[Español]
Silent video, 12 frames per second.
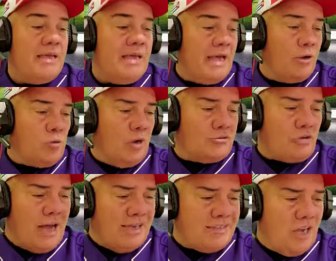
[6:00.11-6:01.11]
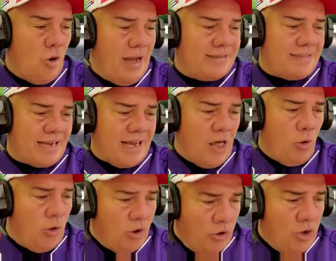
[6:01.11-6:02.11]
En cuanto a Asia, lo más
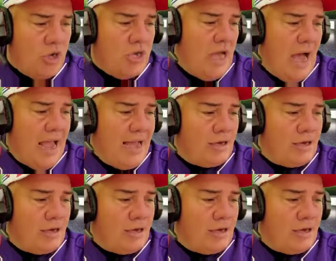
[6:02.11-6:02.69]
destacado, bueno, allá en